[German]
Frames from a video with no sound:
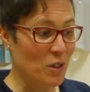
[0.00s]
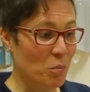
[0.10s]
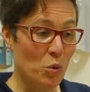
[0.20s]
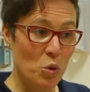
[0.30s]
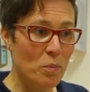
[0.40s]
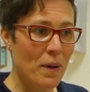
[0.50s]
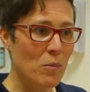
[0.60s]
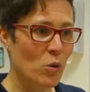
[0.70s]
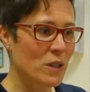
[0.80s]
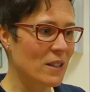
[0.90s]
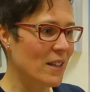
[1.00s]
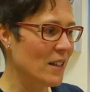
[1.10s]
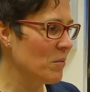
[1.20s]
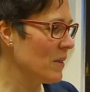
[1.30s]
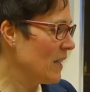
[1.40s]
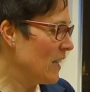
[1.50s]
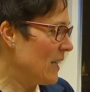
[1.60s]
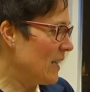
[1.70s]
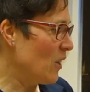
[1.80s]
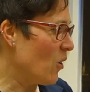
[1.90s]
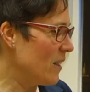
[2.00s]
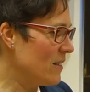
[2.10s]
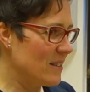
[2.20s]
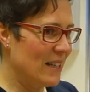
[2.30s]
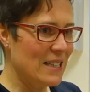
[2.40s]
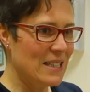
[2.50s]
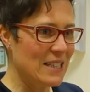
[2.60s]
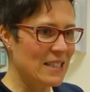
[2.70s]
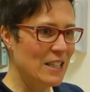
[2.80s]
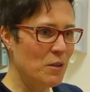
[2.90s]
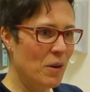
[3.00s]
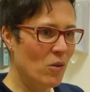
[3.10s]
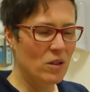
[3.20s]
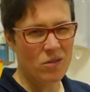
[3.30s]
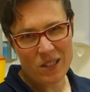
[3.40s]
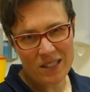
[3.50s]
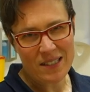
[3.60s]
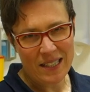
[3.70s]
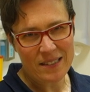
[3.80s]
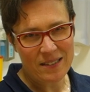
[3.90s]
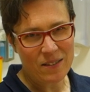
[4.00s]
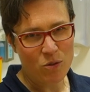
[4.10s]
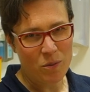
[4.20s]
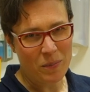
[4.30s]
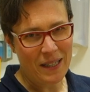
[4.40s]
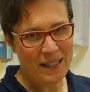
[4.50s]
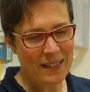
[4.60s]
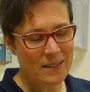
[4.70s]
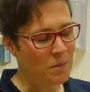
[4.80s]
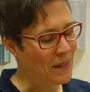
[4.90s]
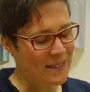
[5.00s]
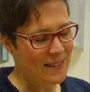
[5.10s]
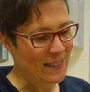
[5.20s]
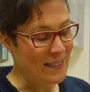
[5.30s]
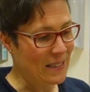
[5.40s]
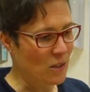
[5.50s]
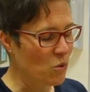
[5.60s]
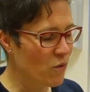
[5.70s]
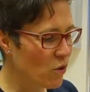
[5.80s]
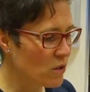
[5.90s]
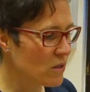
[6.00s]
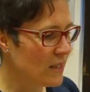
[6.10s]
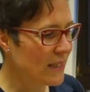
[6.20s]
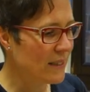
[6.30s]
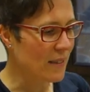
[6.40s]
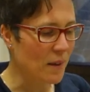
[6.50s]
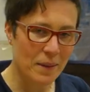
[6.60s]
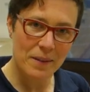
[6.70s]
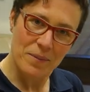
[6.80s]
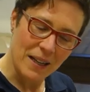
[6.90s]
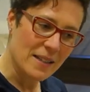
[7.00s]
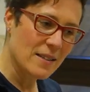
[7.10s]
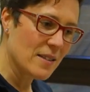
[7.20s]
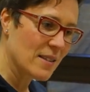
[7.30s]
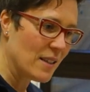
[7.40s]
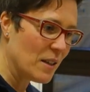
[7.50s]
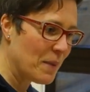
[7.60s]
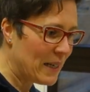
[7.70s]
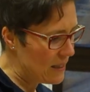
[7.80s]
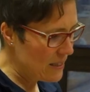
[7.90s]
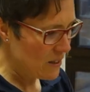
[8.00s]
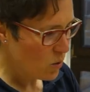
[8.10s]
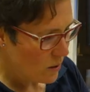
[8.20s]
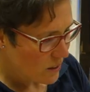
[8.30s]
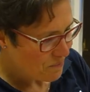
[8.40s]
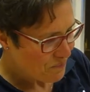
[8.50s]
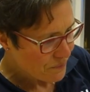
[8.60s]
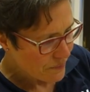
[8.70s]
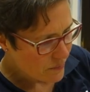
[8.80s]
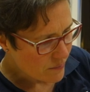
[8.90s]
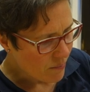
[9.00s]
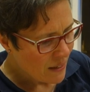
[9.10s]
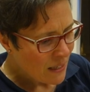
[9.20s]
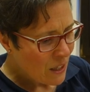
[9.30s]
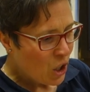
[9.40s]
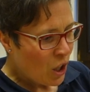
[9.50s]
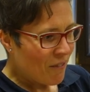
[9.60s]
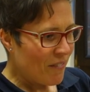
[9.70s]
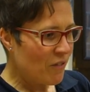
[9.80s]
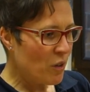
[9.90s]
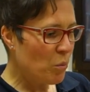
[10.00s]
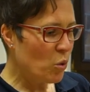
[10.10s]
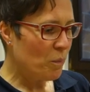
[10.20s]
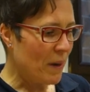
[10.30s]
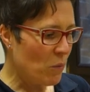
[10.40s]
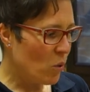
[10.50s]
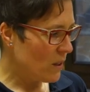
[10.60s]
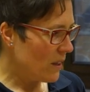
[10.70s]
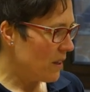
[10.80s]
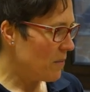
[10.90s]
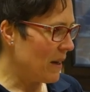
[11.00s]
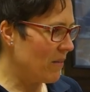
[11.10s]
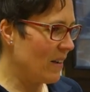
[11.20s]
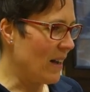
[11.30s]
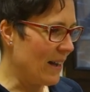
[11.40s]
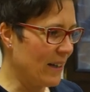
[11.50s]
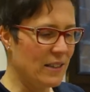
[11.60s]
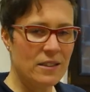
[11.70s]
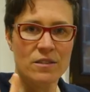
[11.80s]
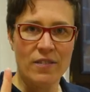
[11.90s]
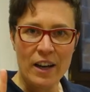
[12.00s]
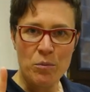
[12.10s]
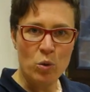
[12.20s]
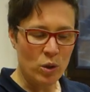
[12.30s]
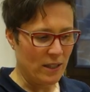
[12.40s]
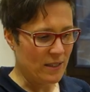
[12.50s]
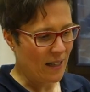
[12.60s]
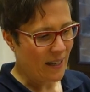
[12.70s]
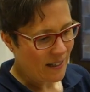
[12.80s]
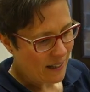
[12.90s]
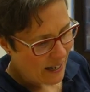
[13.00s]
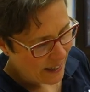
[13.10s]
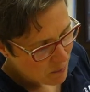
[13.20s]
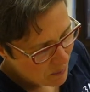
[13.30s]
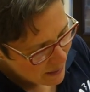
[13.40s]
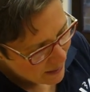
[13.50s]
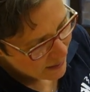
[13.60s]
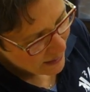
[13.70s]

wir Blut beim Hund nehmen. Die Holly ist ein ganz, ganz lieber Hund. Ich wollte das ehrlich gesagt vorhin bei einer Katze machen. Es hat nicht gut funktioniert, aber Katzen sind eben anders als Hunde. Wenn wir Blut beim Hund nehmen, haben wir eigentlich zwei Möglichkeiten. Einmal